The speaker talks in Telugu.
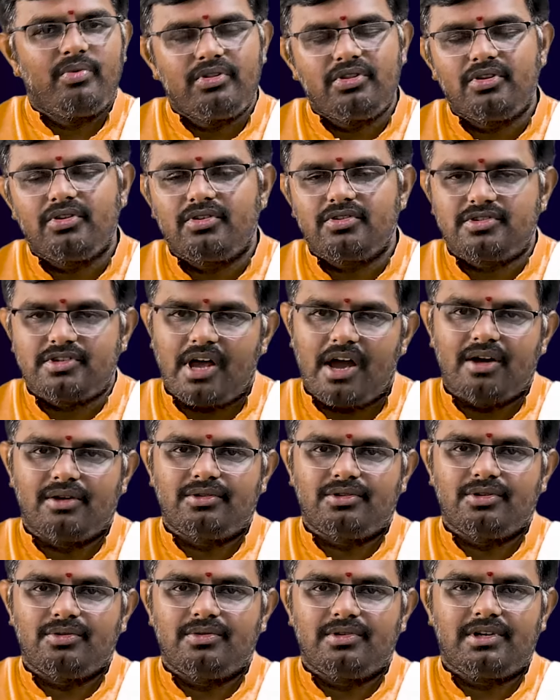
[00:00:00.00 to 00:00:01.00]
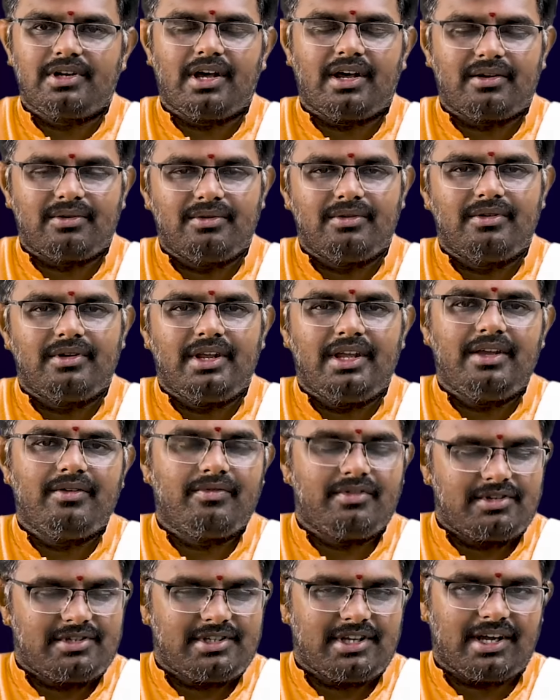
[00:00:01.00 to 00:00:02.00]
ముందుకు సాగుతూ ఉంటారు ఈ
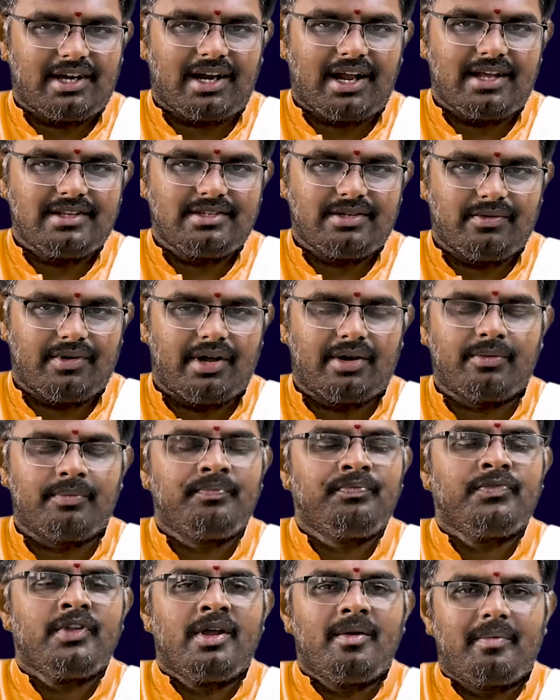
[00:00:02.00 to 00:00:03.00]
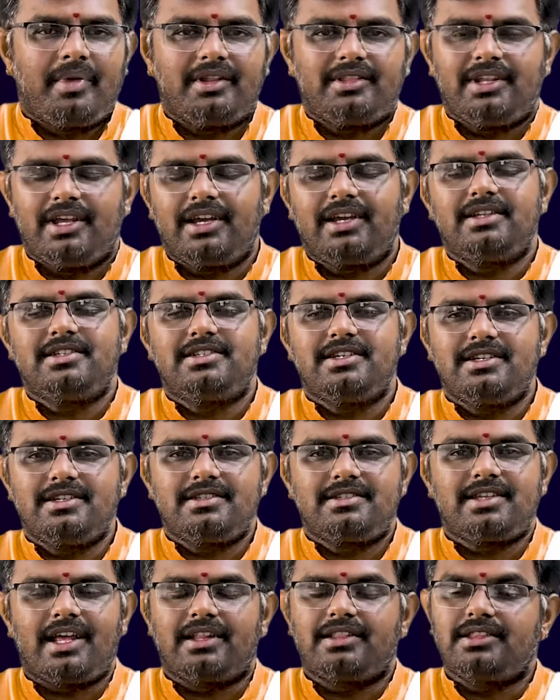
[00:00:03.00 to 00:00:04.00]
వృశ్చిక రాశి వారు ప్రత్యేకించి
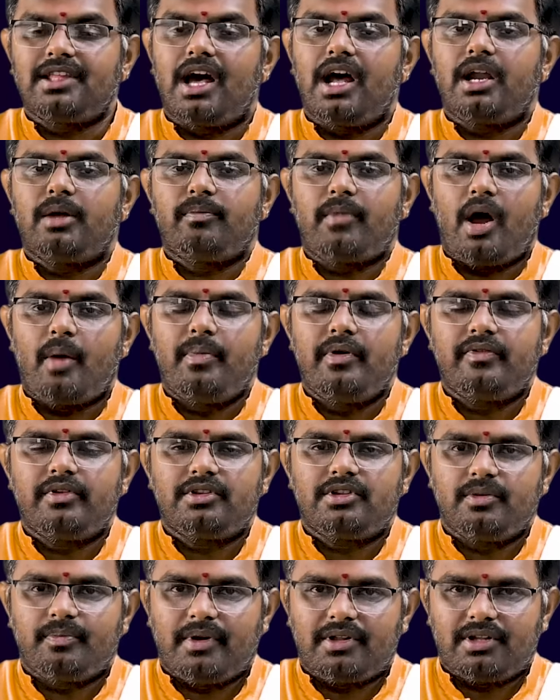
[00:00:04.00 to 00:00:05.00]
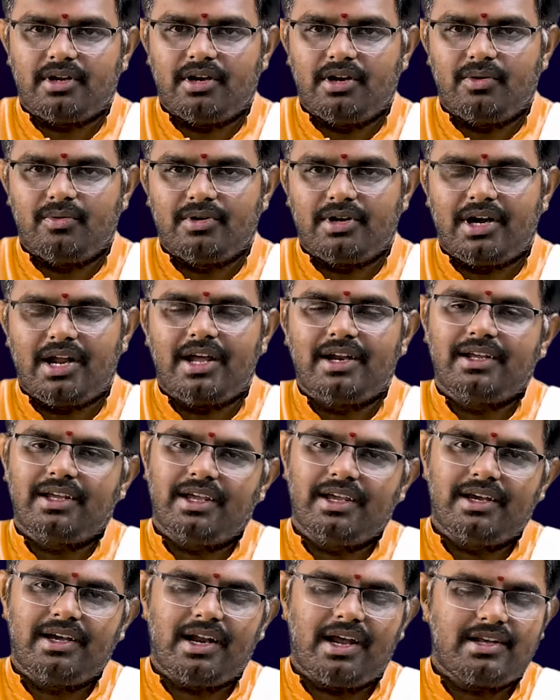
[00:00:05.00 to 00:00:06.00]
సంతానం అభివృద్ధి పదంలో
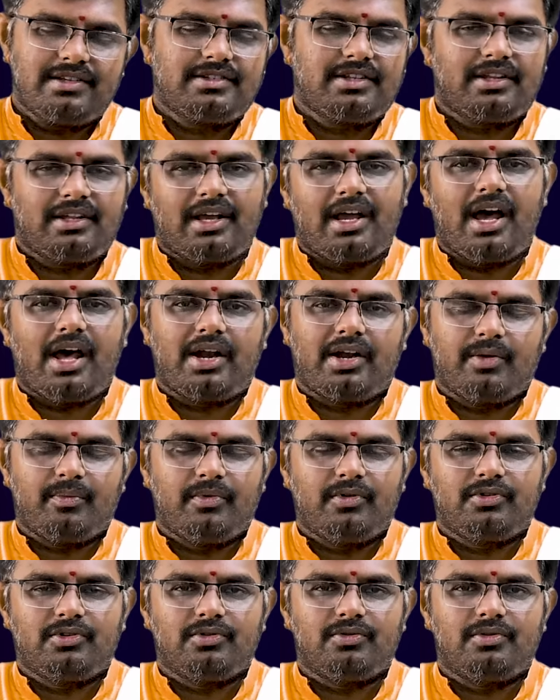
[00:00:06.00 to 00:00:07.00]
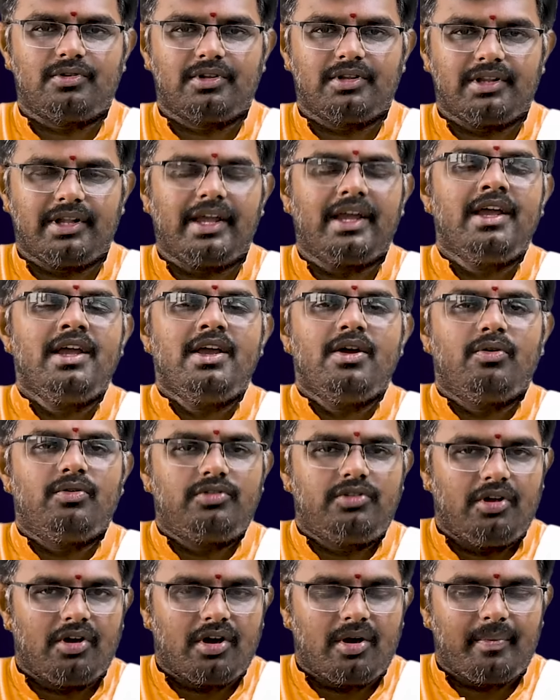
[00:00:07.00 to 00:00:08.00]
ఉండడానికి గ్రహస్థితి కారణమవుతూ ఉంటుంది
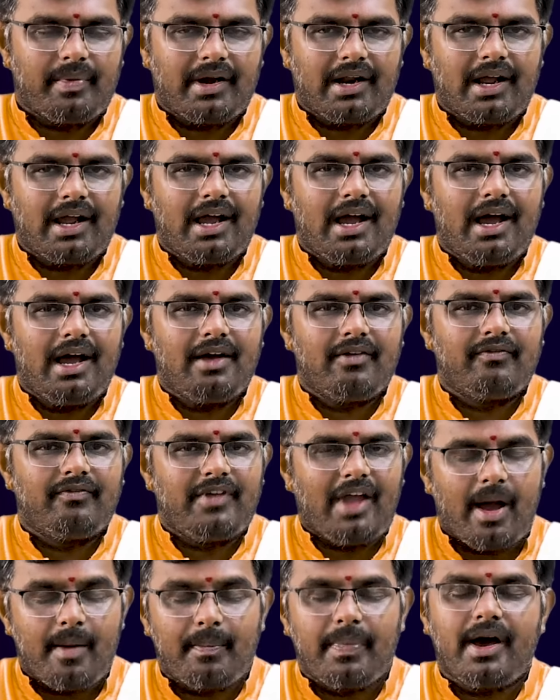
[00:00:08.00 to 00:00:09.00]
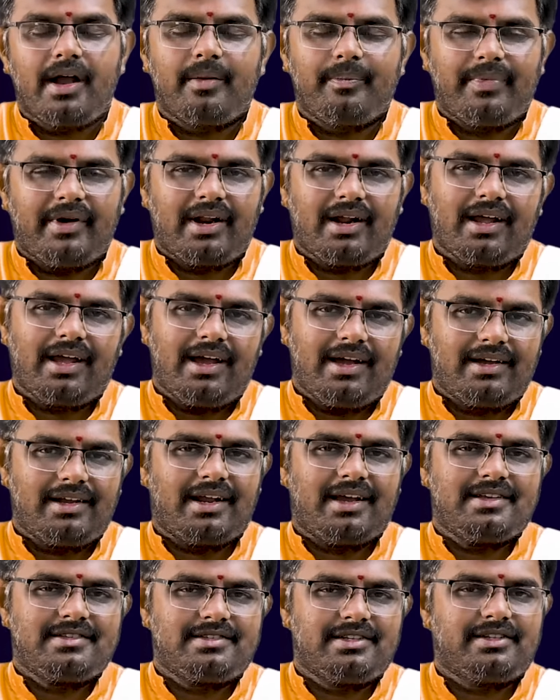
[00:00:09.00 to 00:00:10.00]
ఉద్యోగపరంగా వ్యాపార పరంగా
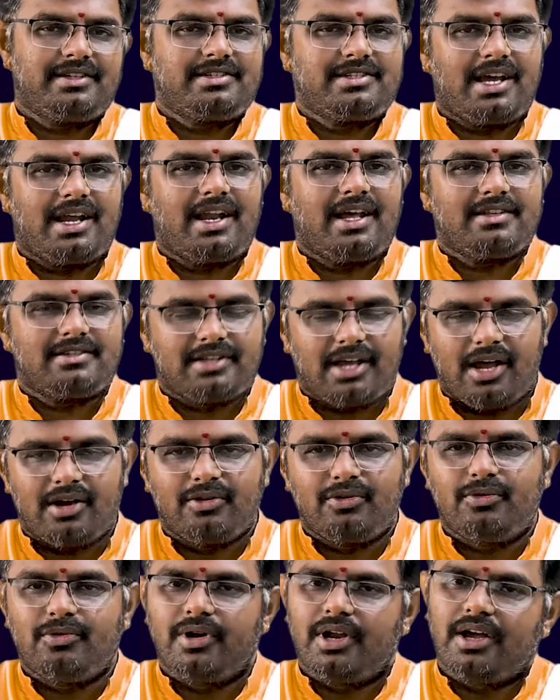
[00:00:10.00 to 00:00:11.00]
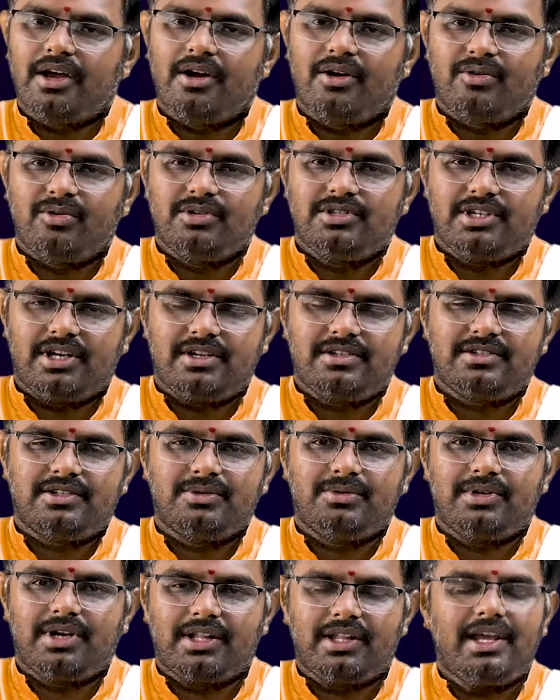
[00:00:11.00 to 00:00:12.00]
గ్రహస్థితి చాలా సానుకూలంగా
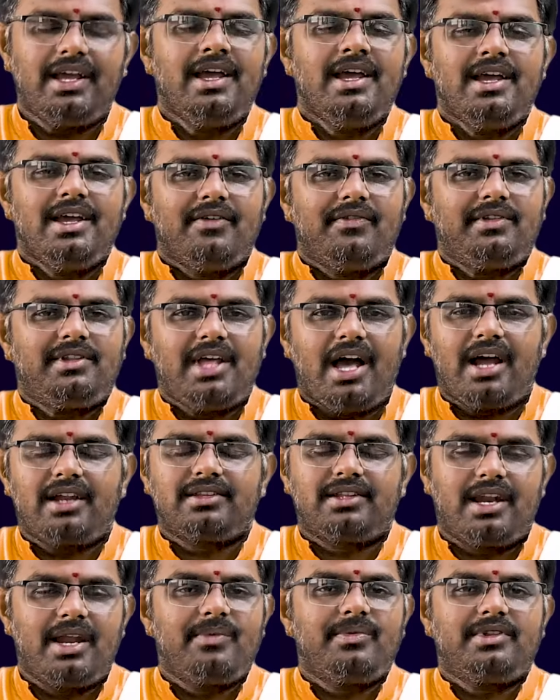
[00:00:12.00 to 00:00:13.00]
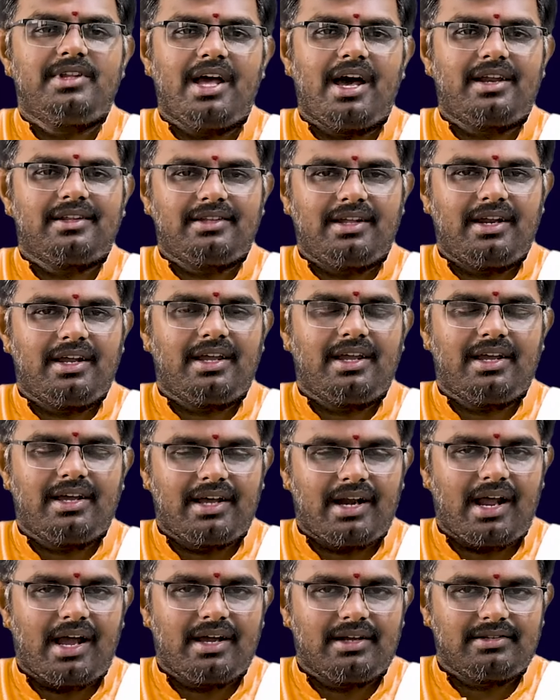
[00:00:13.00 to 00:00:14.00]
గోచరిస్తూ ఉన్నది విద్యార్థిని విద్యార్థులకి
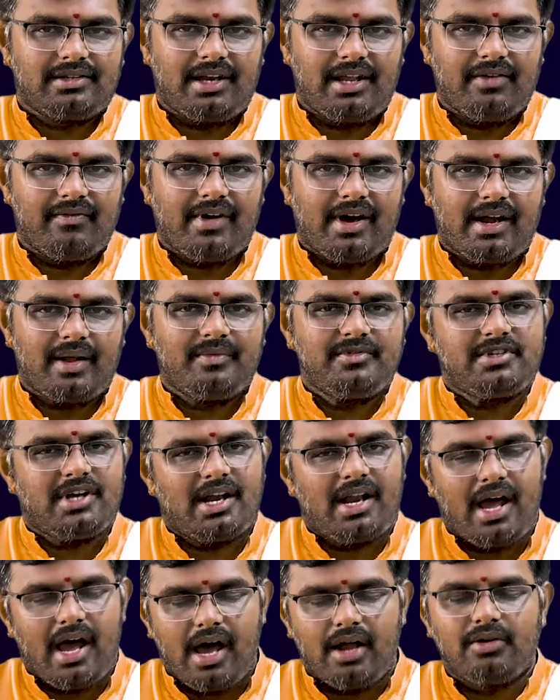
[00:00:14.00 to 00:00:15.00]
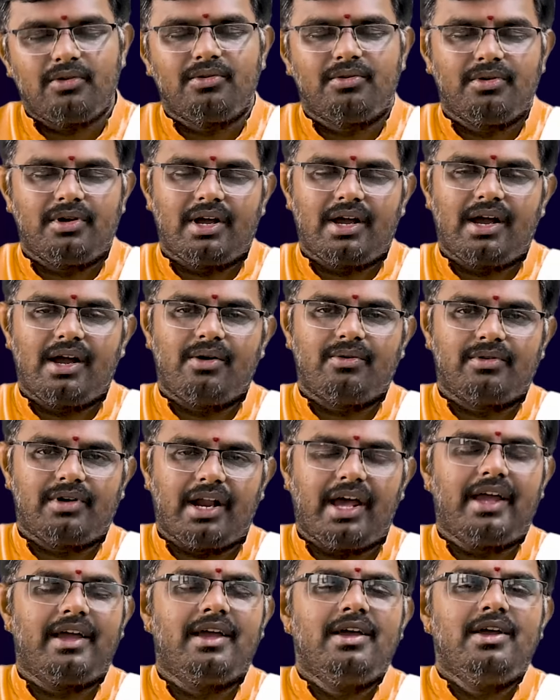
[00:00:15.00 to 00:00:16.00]
గ్రహగతులు ఈ వారం చాలా అనుకూలంగా
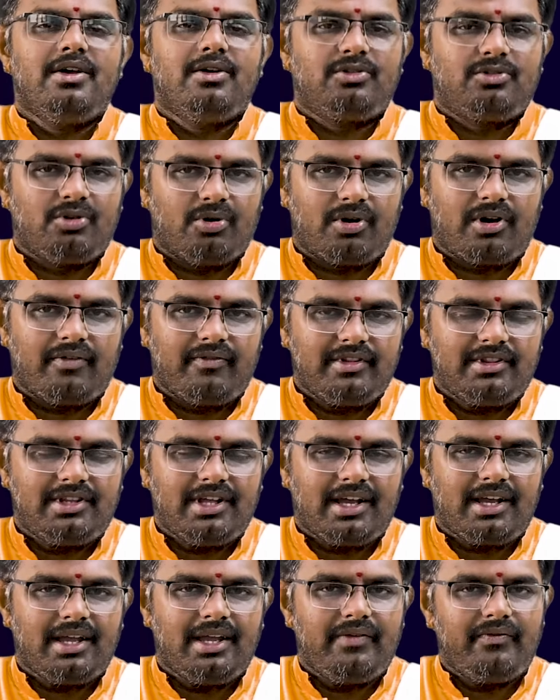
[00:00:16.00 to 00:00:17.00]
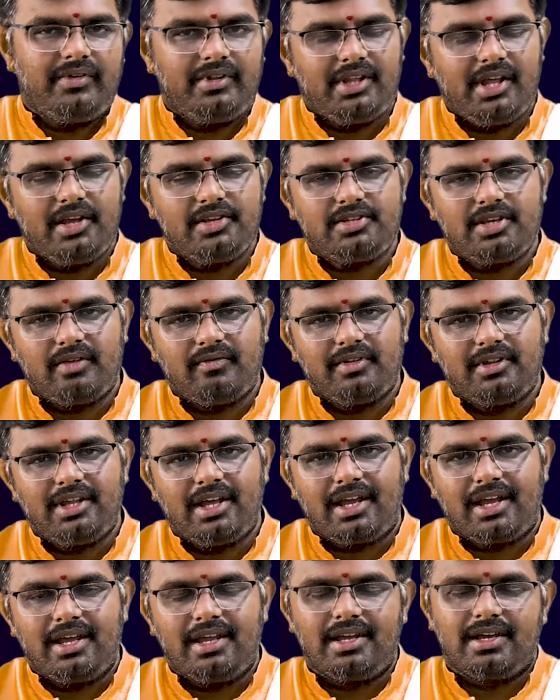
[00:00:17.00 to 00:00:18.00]
ఉన్నాయి దూర విద్యకి విదేశీ
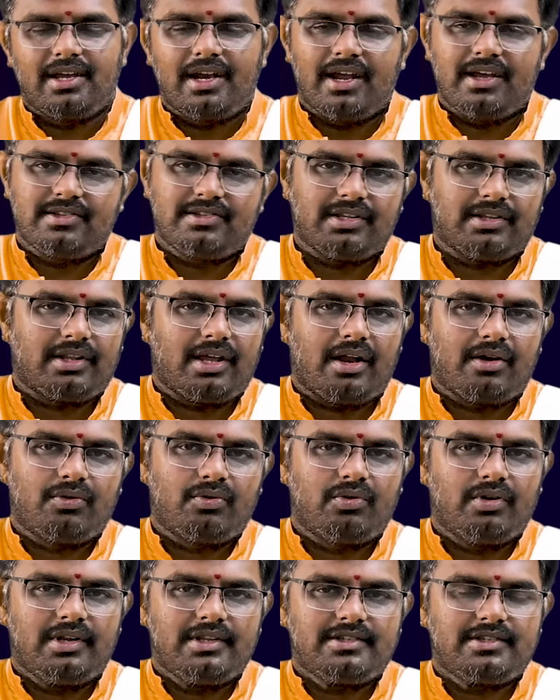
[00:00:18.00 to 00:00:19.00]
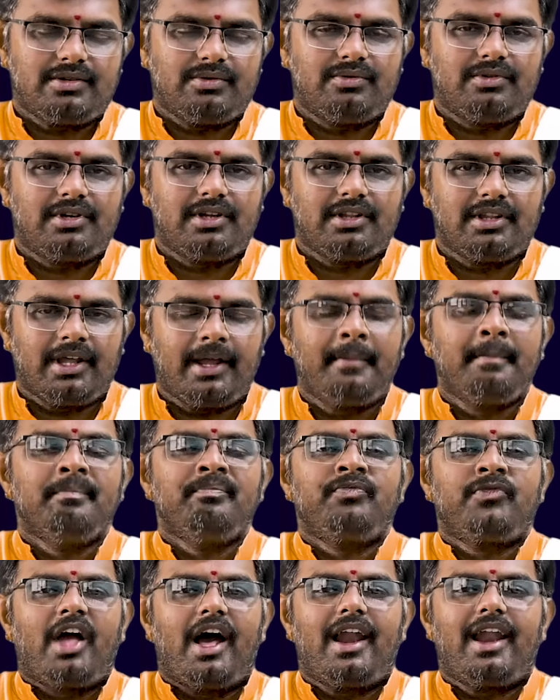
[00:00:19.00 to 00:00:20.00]
విద్యకి ఈ గ్రహస్థితి అనుకూలిస్తూ ఉంటుంది
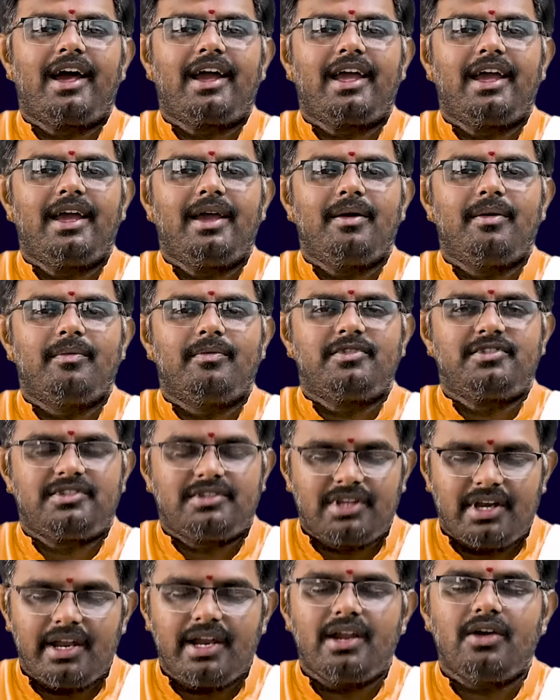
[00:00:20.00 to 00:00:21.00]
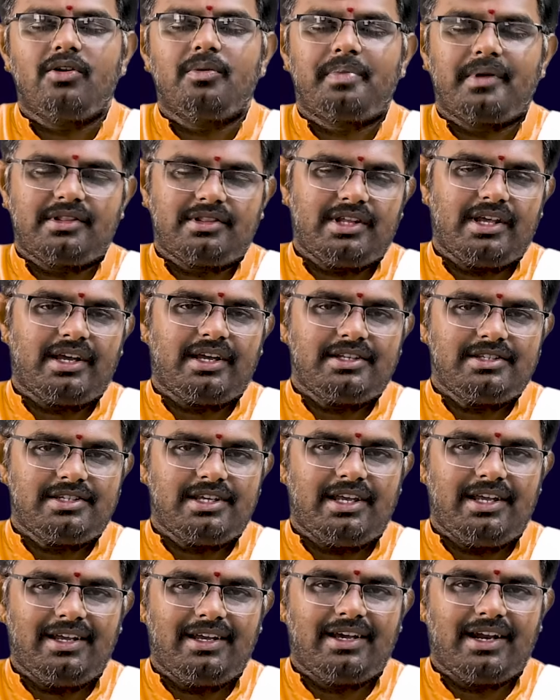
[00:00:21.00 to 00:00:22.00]
అలాగే స్త్రీలకు
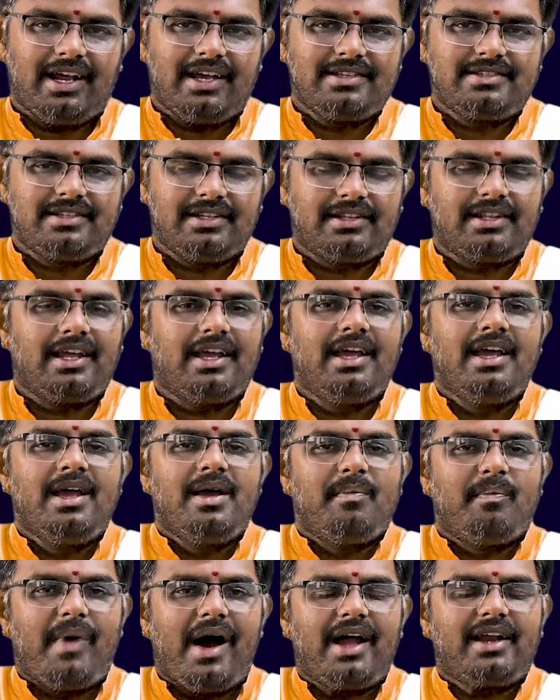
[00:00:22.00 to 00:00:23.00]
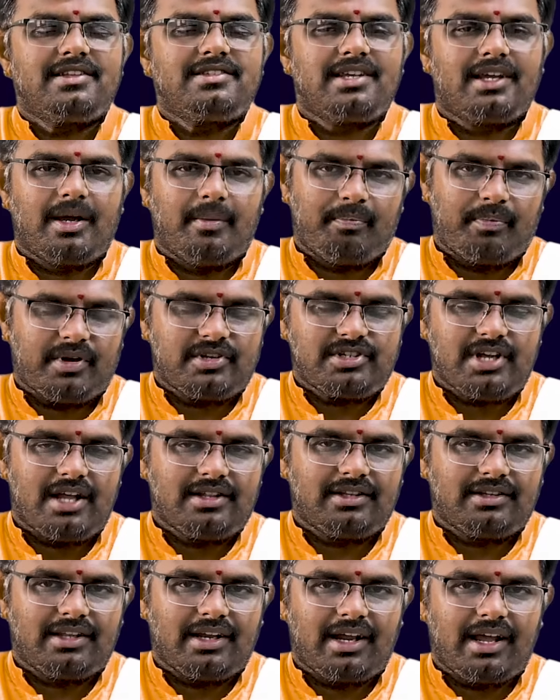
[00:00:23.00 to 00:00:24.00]
ప్రత్యేకించి ఈ గ్రహస్థితి మానసిక
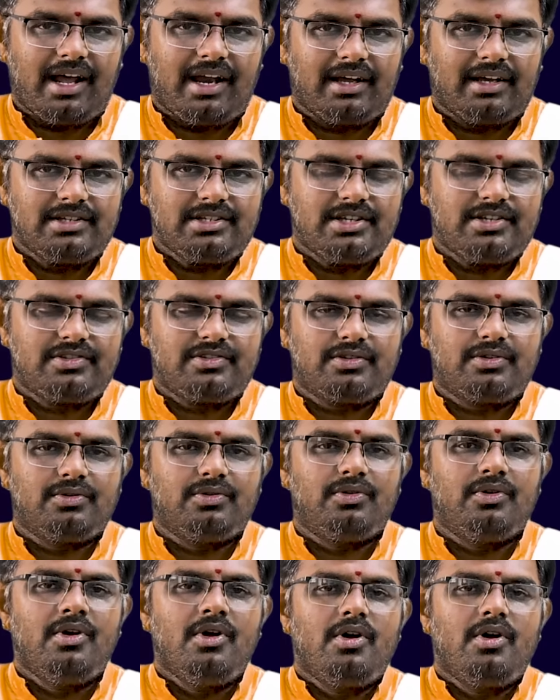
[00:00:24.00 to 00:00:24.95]
ప్రశాంతతని కలగజేస్తూ